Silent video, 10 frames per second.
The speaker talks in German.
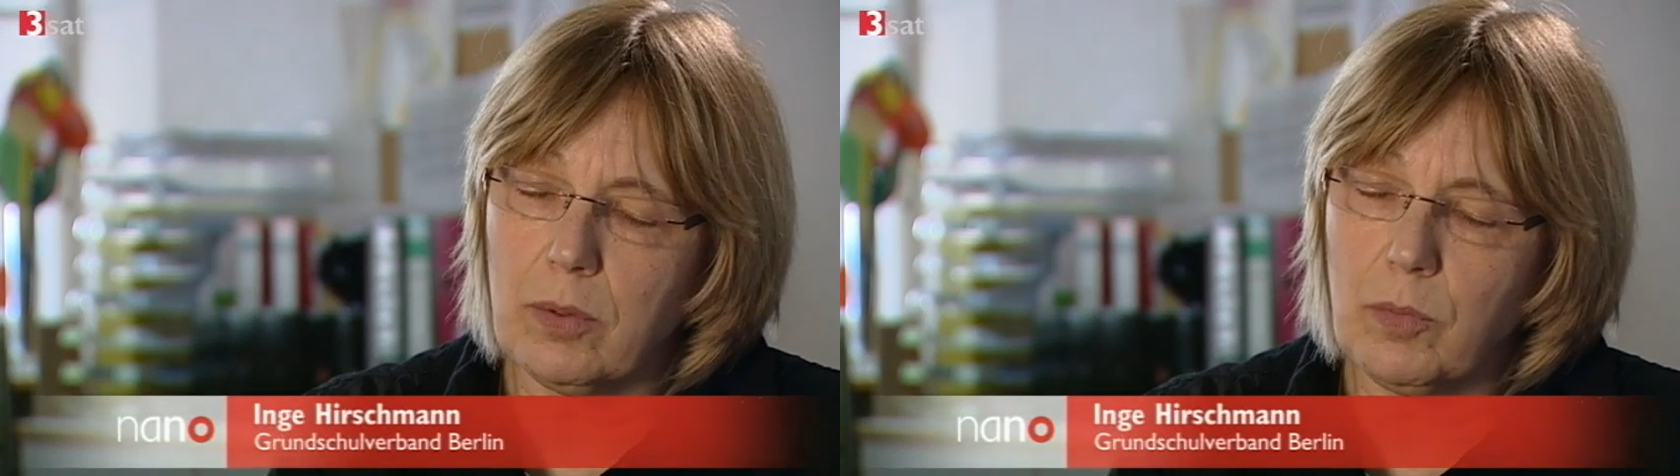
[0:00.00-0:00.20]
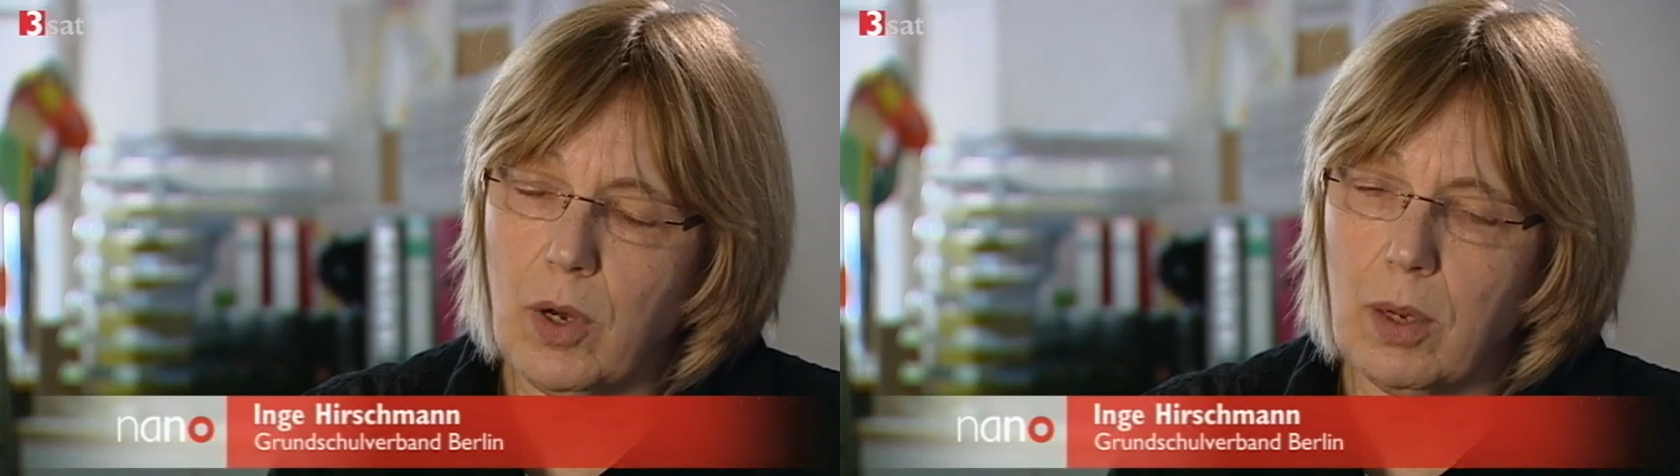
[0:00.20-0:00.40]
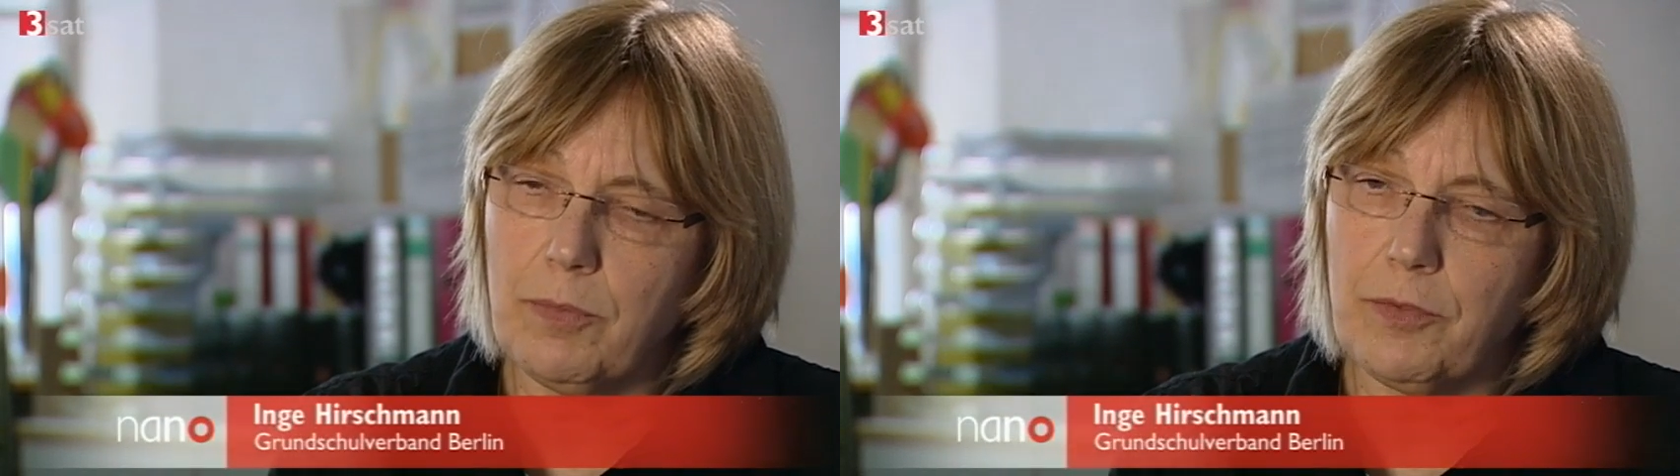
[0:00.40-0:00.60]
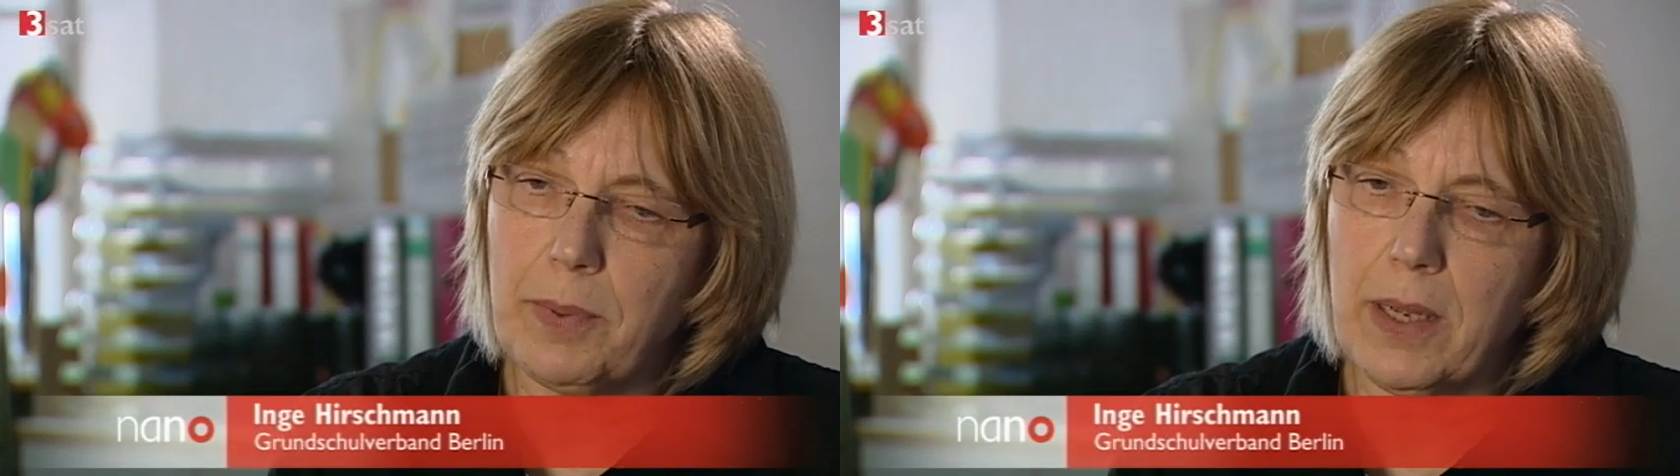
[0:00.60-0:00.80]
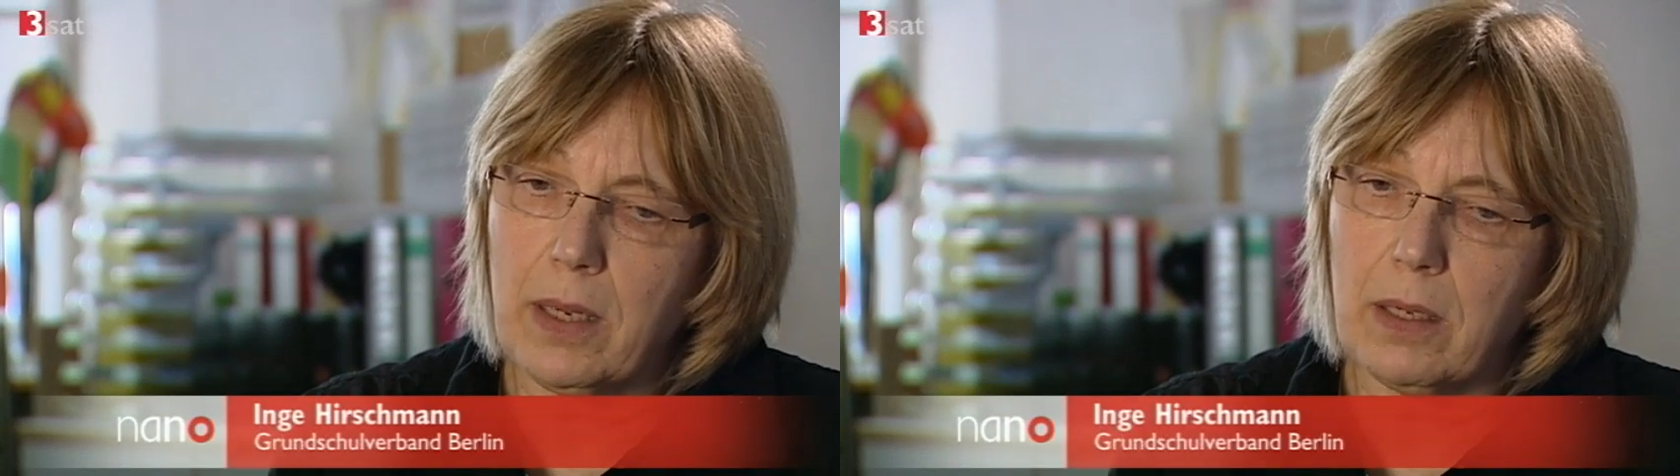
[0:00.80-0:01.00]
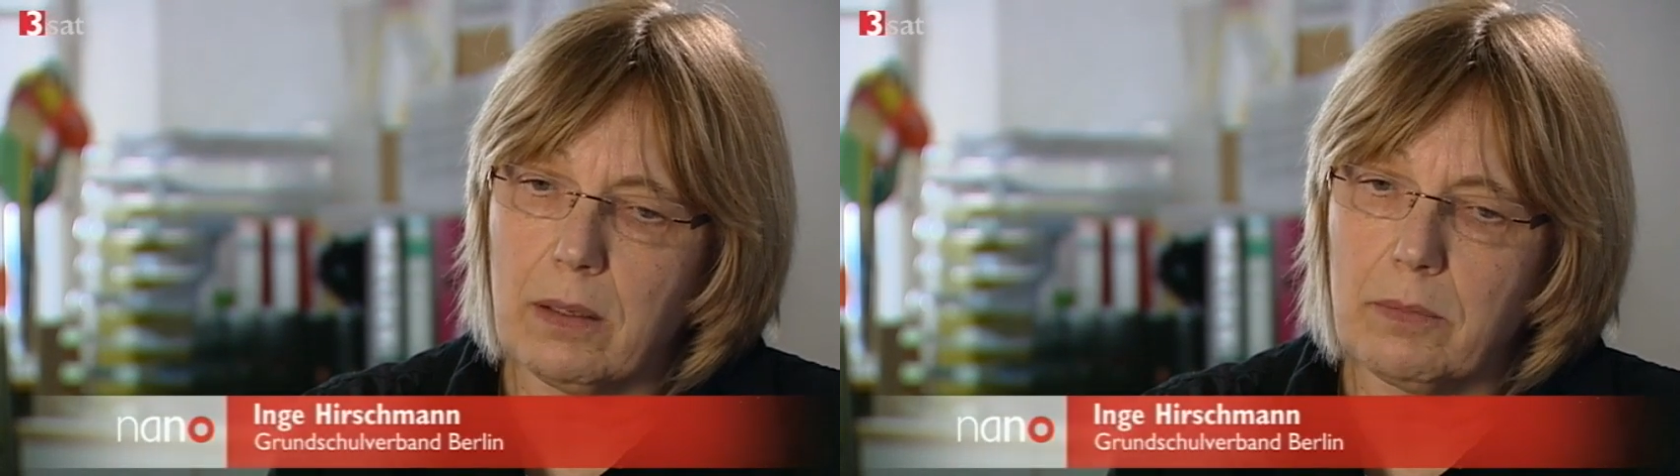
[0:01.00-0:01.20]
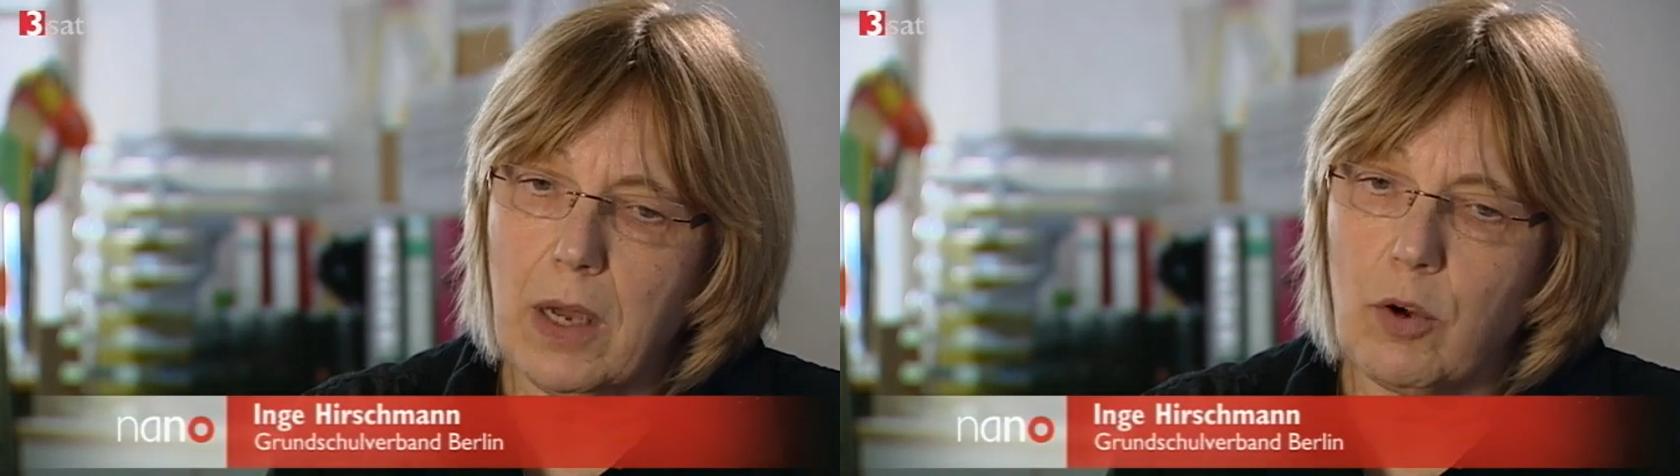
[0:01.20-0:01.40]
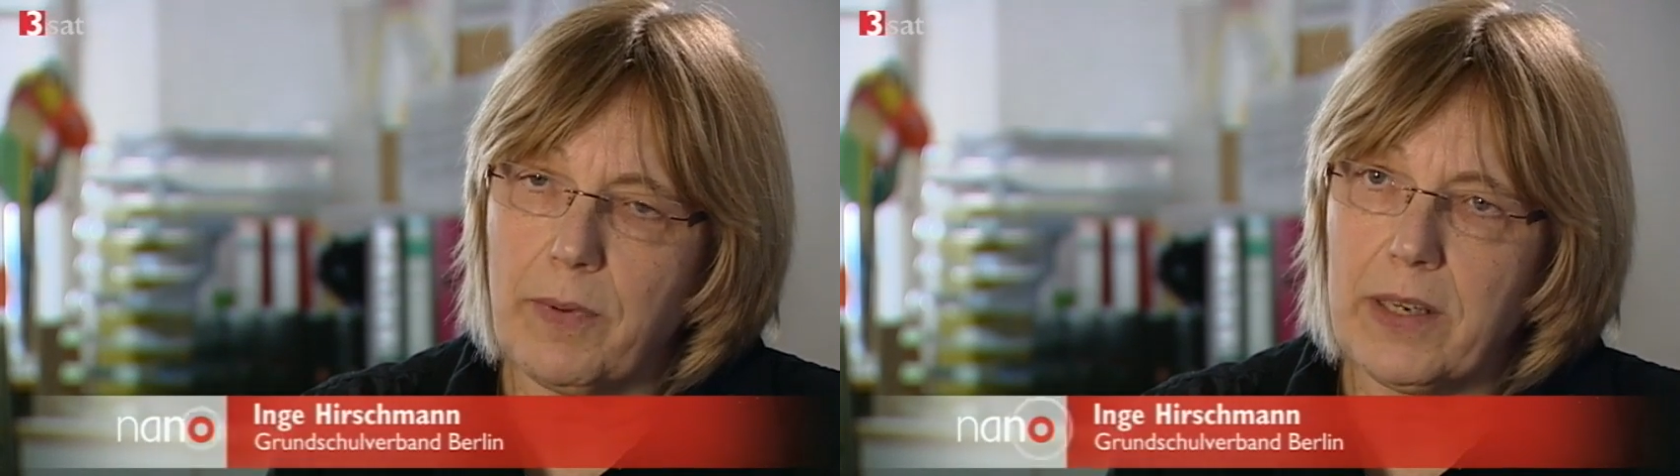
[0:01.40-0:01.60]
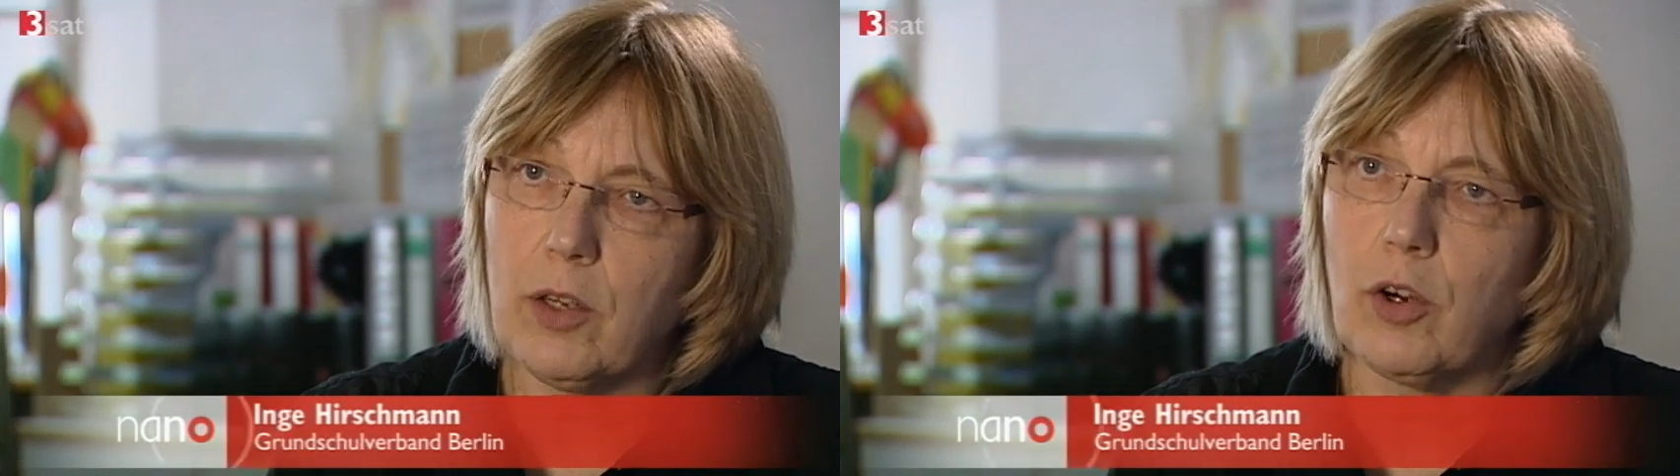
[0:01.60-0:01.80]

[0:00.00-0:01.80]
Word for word: im Kopf bei, auch bei die